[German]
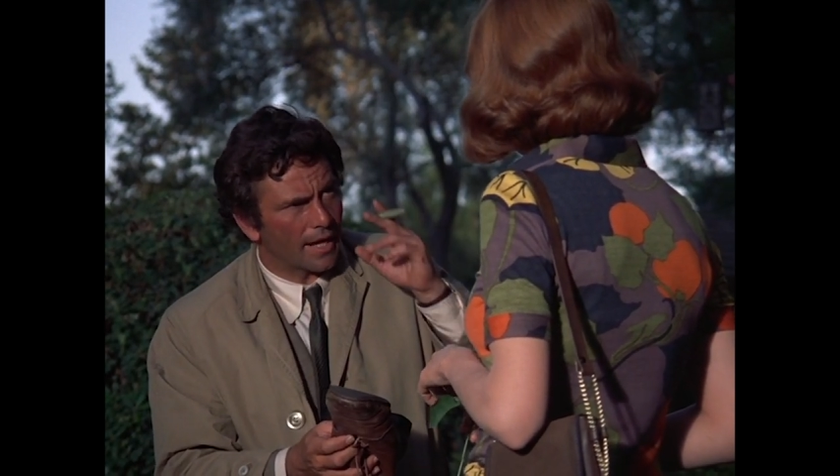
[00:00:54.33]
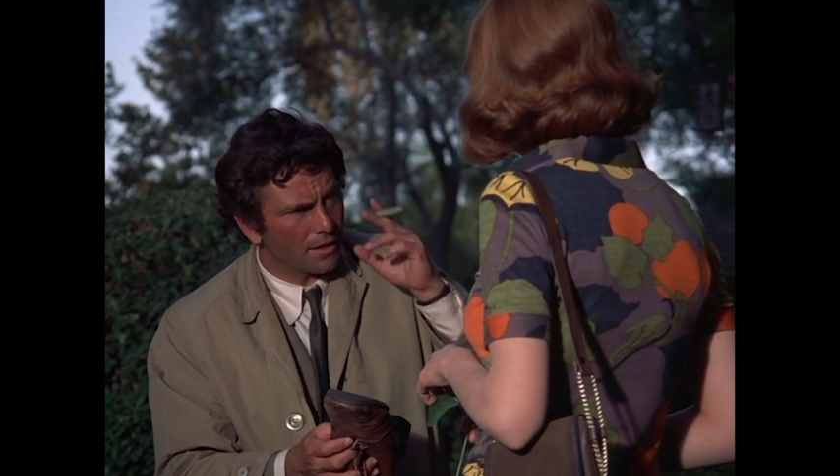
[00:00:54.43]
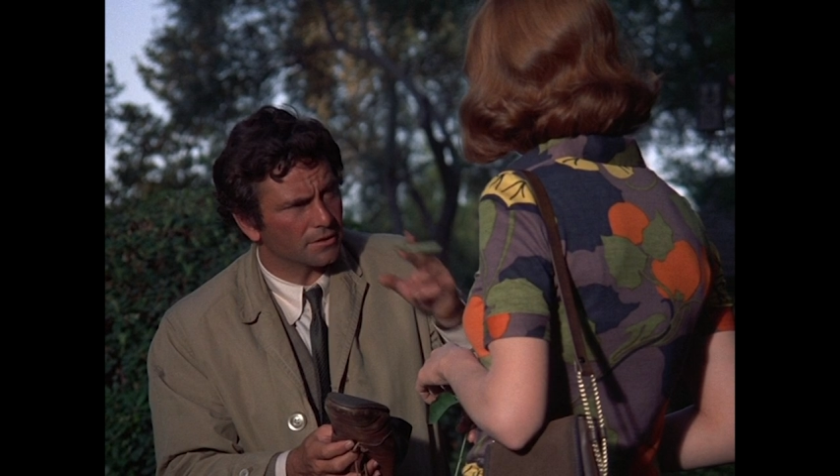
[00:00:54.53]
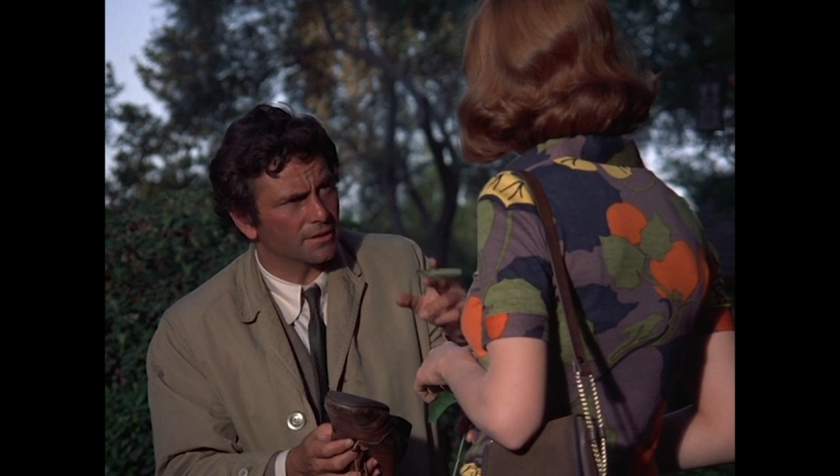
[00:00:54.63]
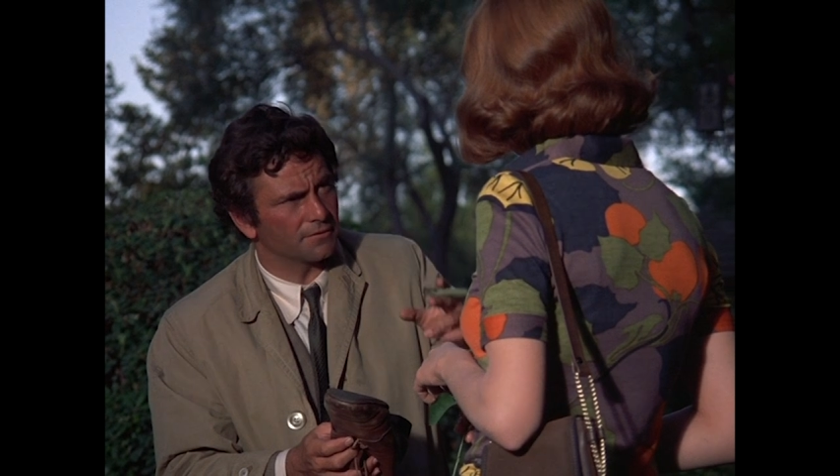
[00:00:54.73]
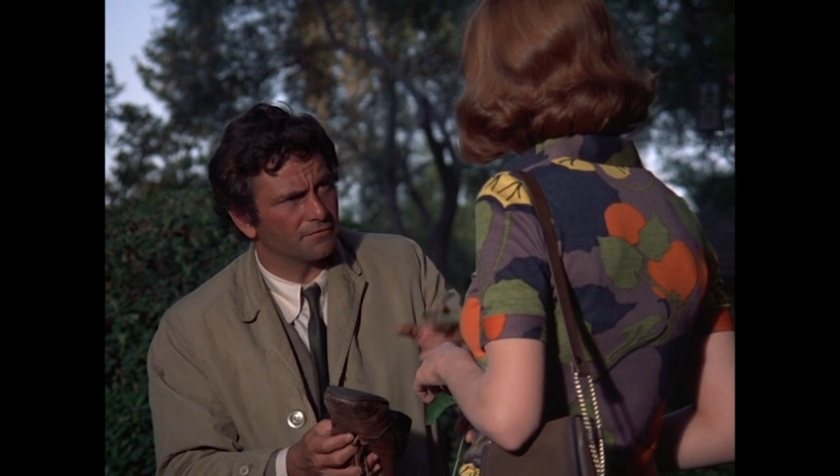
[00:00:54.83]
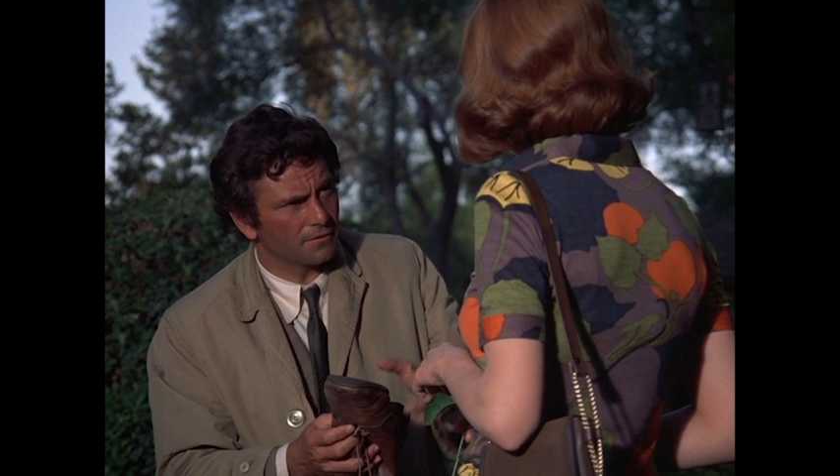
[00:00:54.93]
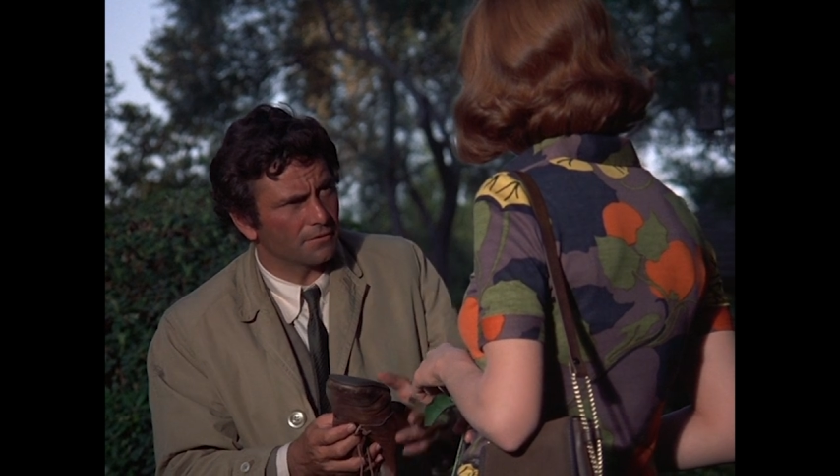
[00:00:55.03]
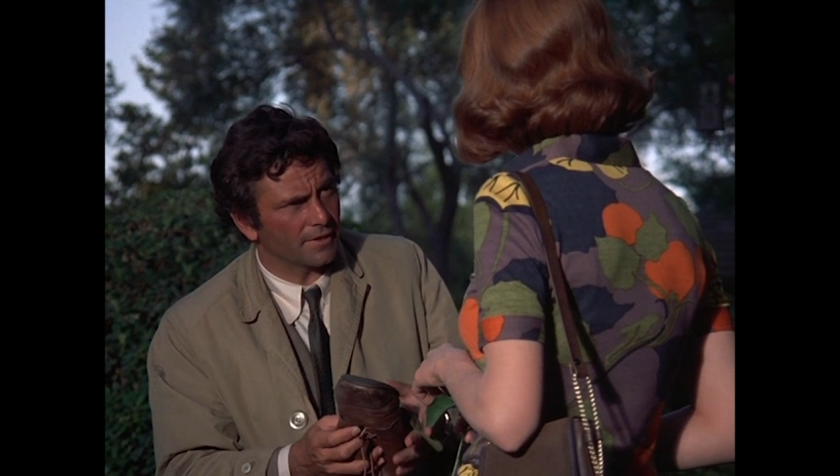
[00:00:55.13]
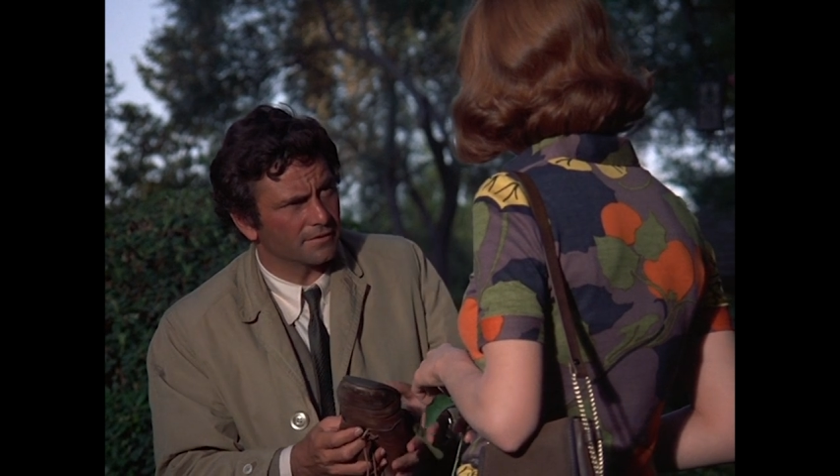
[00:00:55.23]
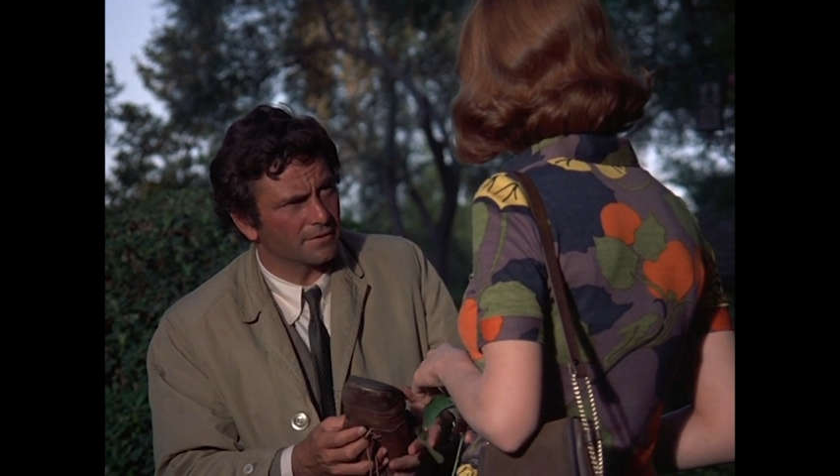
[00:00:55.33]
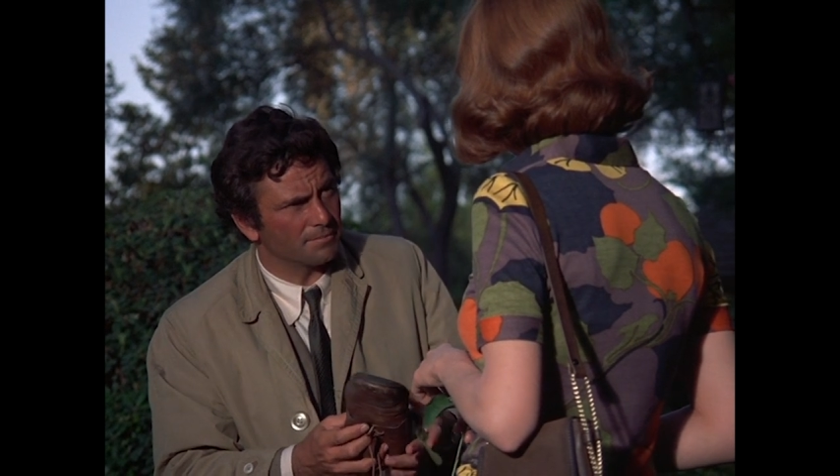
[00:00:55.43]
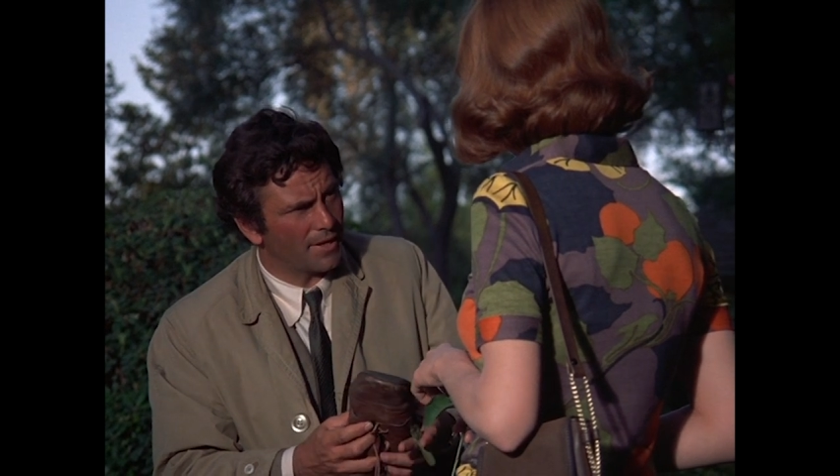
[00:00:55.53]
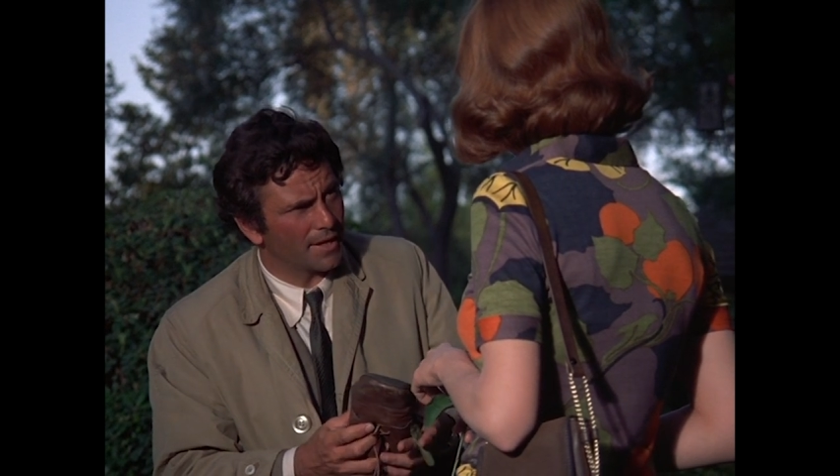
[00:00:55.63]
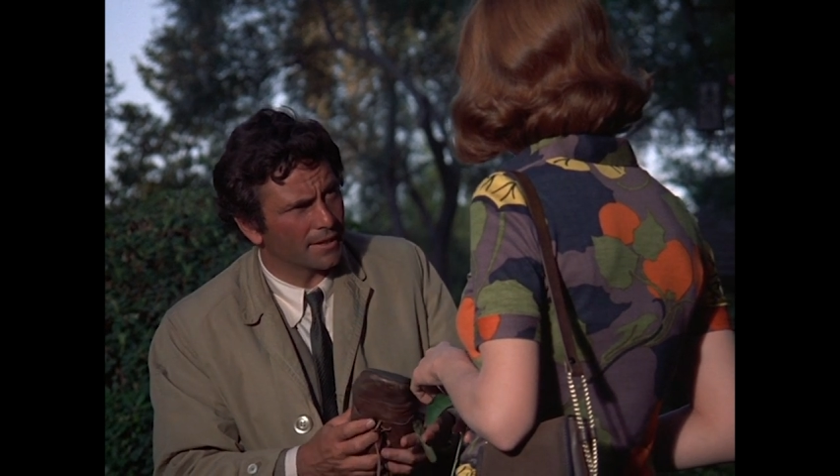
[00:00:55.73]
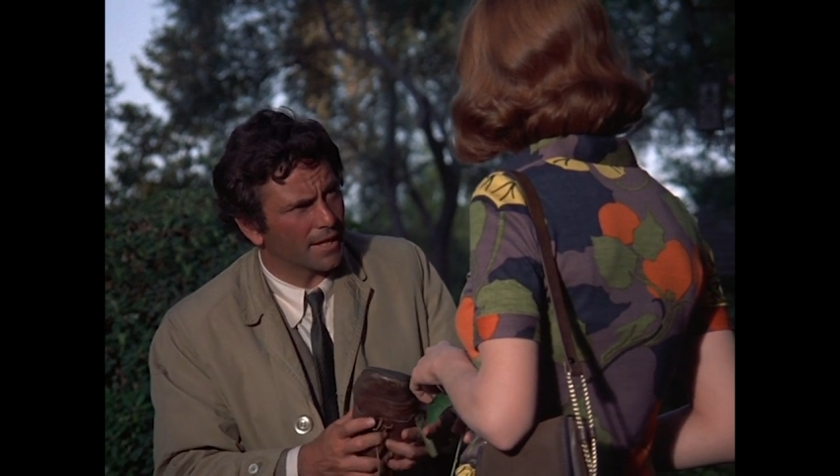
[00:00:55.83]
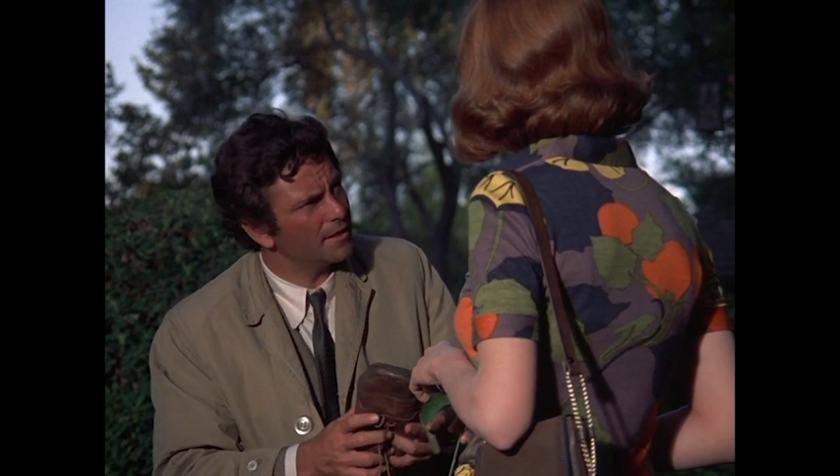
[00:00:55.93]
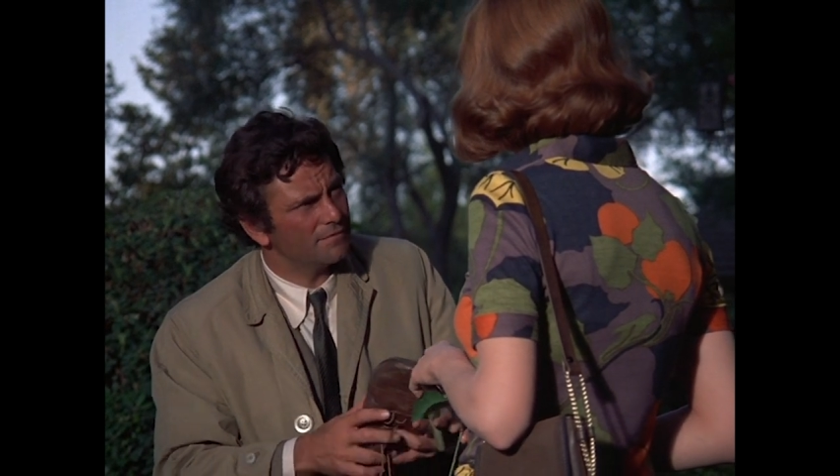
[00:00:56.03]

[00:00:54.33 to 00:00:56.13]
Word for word: habe die Fotos von seiner Leiche studiert.